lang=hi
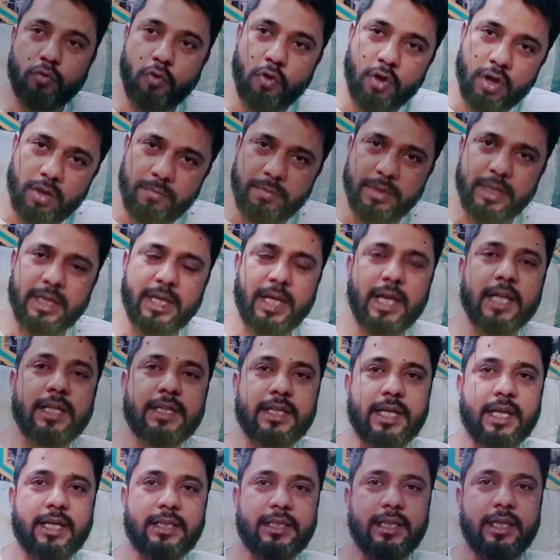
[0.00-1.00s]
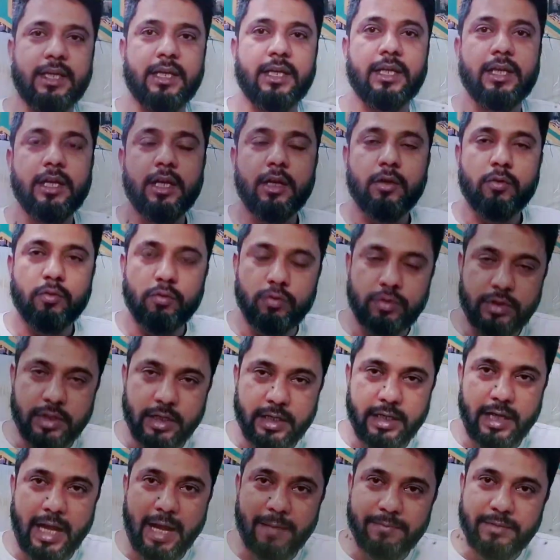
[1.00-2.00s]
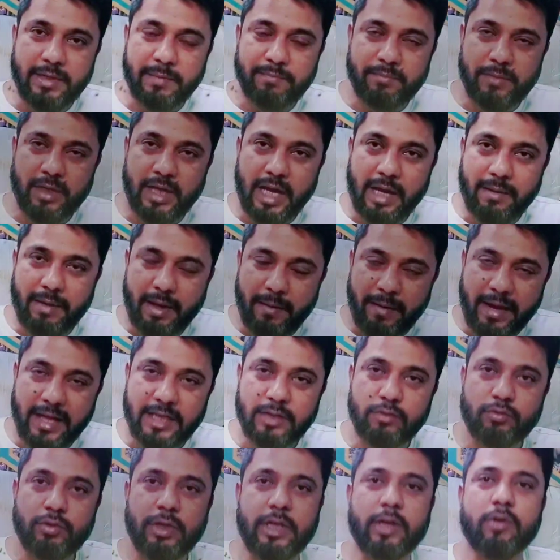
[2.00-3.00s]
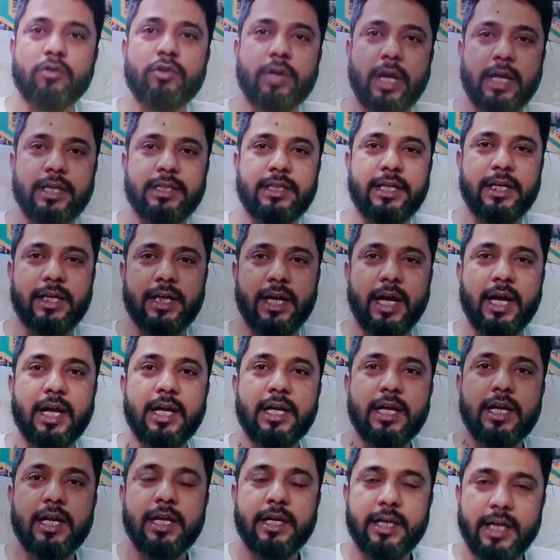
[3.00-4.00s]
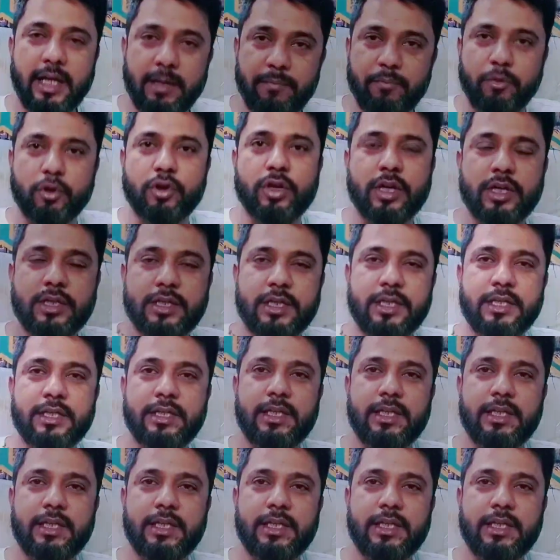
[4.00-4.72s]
कोई भी गलत करते हैं उसके खिलाफ जब तक आप आवाज़ नहीं उठाइएगा नहीं प्रोटेस्ट